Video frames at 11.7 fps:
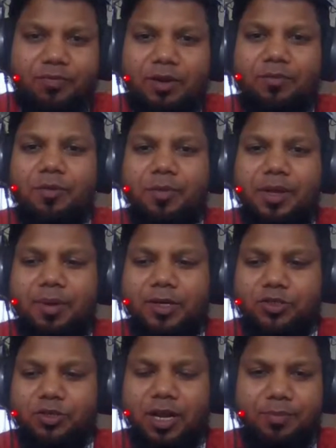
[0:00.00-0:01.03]
প্ল্যাটফর্মে
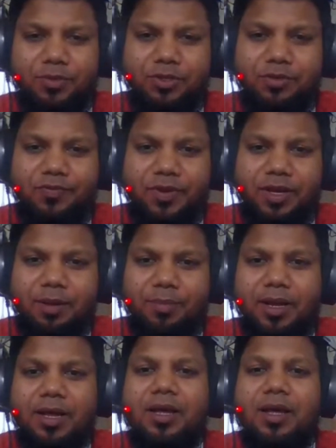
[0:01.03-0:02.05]
ভার্চুয়াল অ্যাডমিশন ফেয়ার
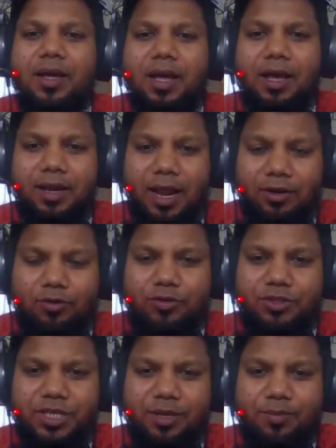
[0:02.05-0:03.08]
আমরা রান
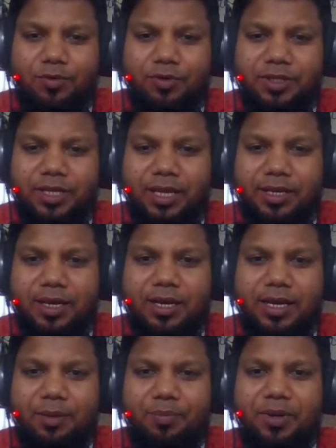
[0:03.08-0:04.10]
করছি এই মুহূর্তে এটা
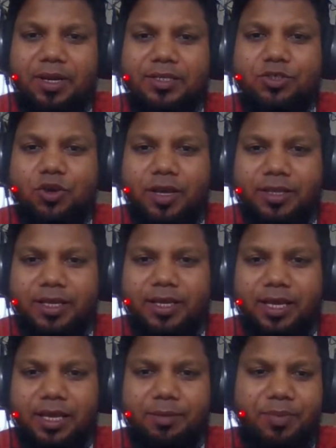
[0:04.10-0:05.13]
এপ্রিলের ছয়
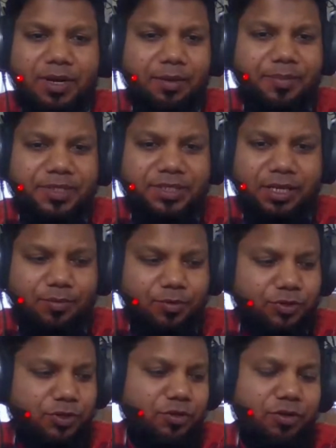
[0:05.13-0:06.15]
থেকে এপ্রিলের বিশ তারিখ
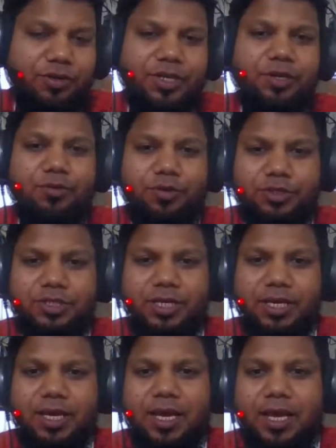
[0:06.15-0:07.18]
পর্যন্ত কন্টিনিউ হচ্ছে
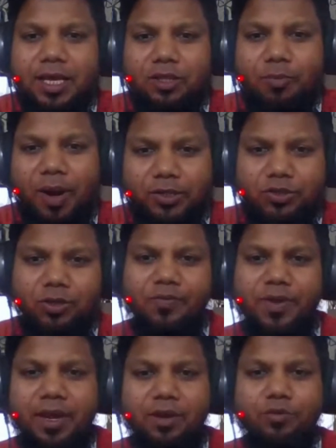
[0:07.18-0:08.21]
তো ভার্চুয়াল
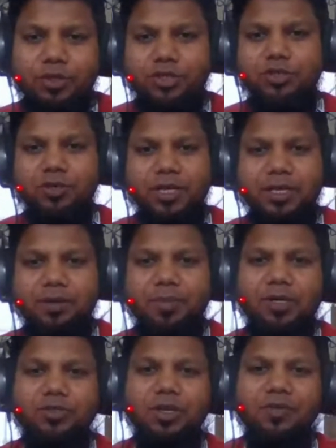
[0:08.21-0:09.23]
ফেয়ারের উদ্দেশ্যটা কি
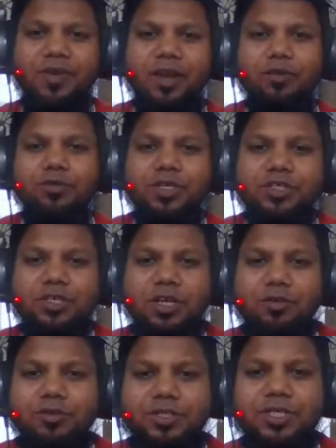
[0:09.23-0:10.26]
ভার্চুয়াল ফেয়ারের উদ্দেশ্যটা
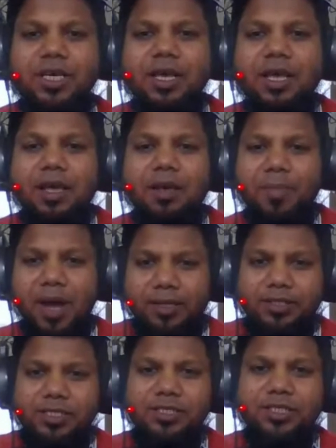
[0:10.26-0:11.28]
হচ্ছে
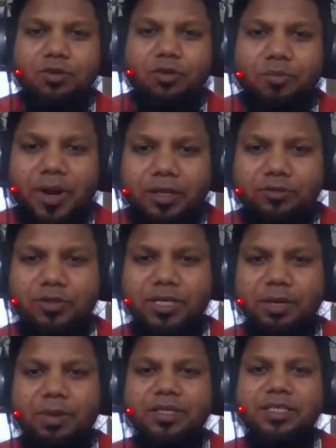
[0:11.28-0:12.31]
বাংলাদেশের যে কোনো প্রান্ত
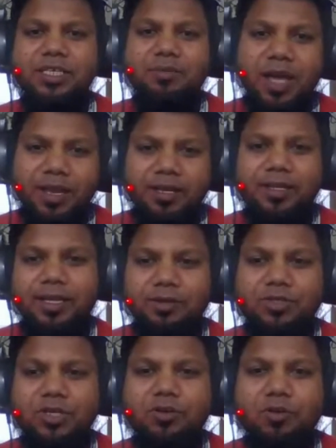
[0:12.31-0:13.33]
থেকে বা দেশের বাইরে থেকেও
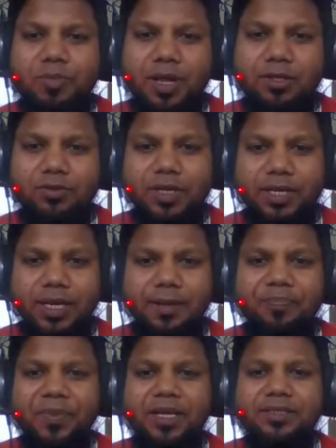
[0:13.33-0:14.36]
যে কোনো প্রান্ত থেকে
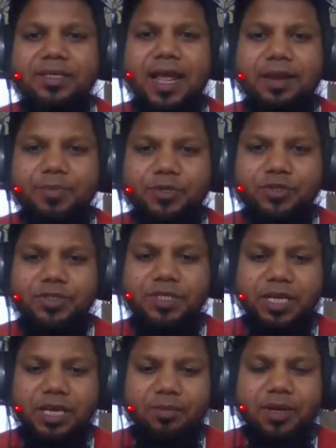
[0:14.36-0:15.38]
যারা অ্যাডমিশন
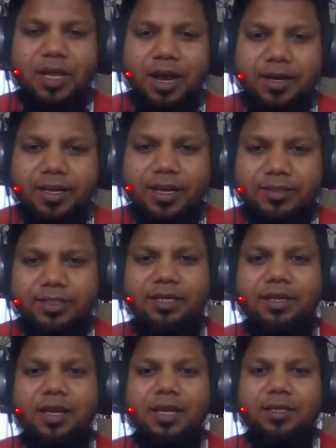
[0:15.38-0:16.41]
সেকার বা গার্ডিয়ান আছেন
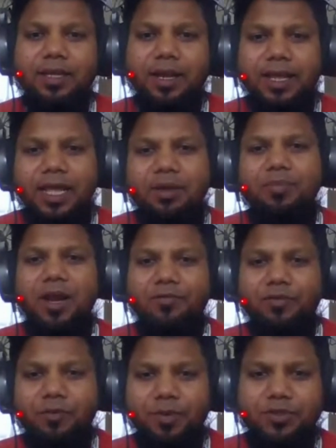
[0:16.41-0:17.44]
তারা এই
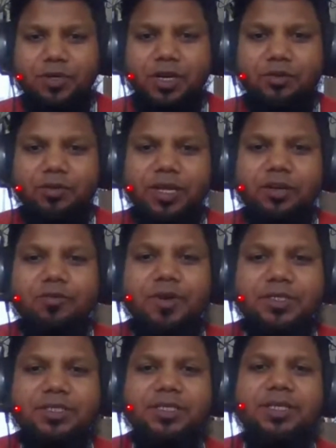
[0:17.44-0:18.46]
প্ল্যাটফর্মে জয়েন করে
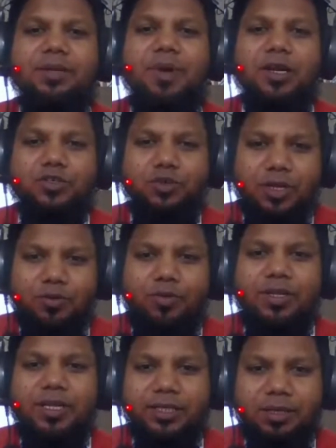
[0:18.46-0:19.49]
ইউনিভার্সিটিতে ভার্চুয়ালি
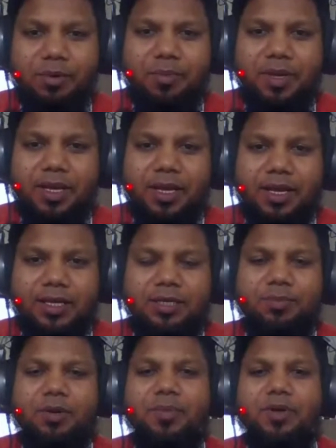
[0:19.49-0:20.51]
ঘুরে দেখতে পাবে
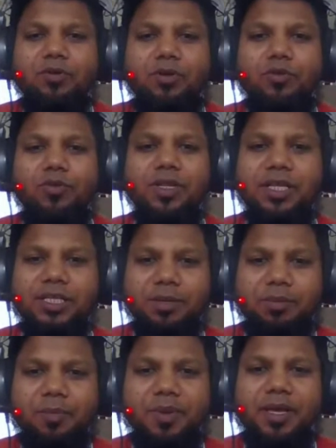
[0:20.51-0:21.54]
ডিপার্টমেন্টগুলো ঘুরে দেখতে
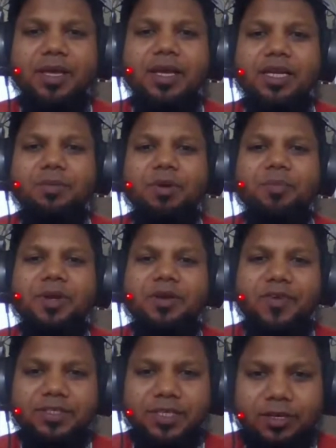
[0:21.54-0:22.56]
পাবে
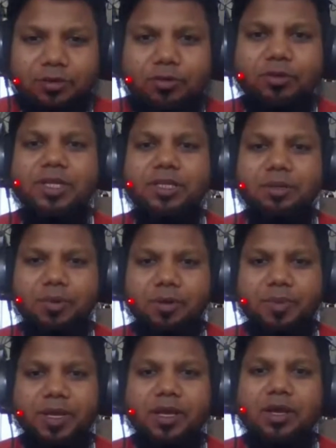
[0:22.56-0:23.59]
ডিপার্টমেন্টের ফ্যাসিলিটিগুলো দেখতে
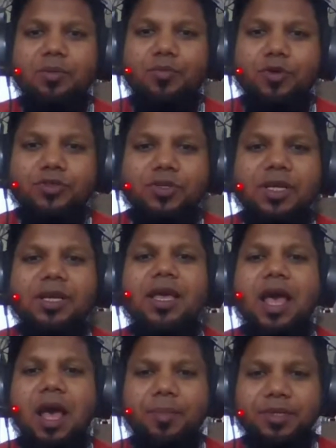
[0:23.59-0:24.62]
পারবে প্রয়োজনে
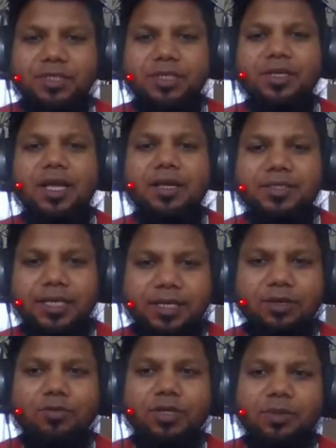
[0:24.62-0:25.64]
আমাদের সাথে
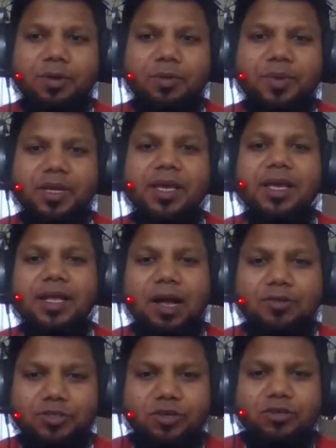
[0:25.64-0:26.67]
চ্যাটিং করতে পারবে
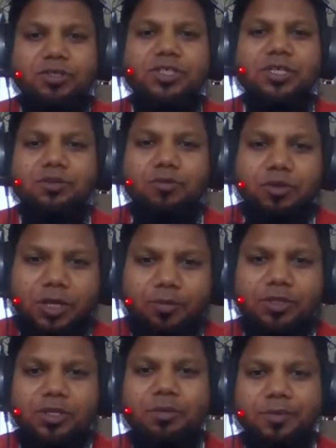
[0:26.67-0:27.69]
কাউন্সিলরদের সাথে কথা
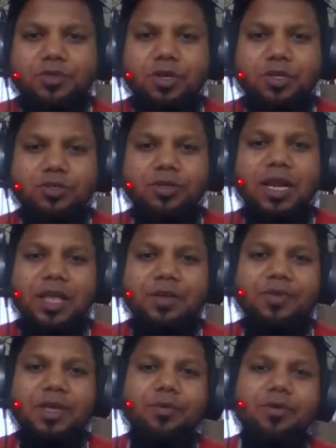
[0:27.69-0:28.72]
বলতে পারবে সরাসরি লাইভ
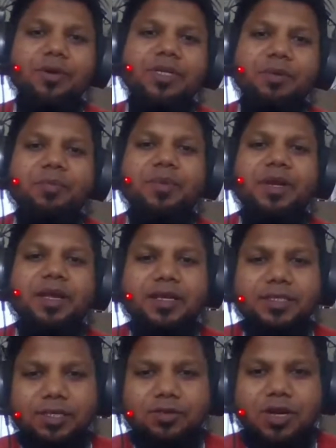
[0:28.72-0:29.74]
এবং ডিপার্টমেন্টের
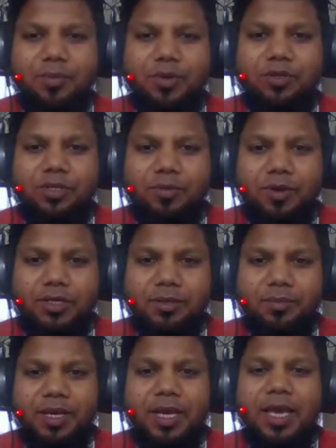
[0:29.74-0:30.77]
হেডের সাথে লাইভে কথা বলা
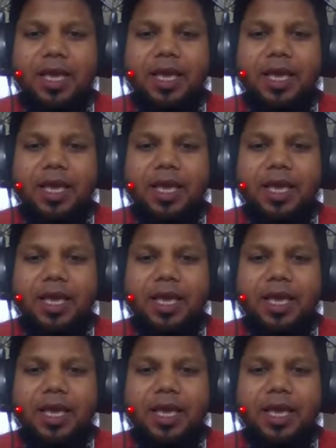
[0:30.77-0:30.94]
যাবে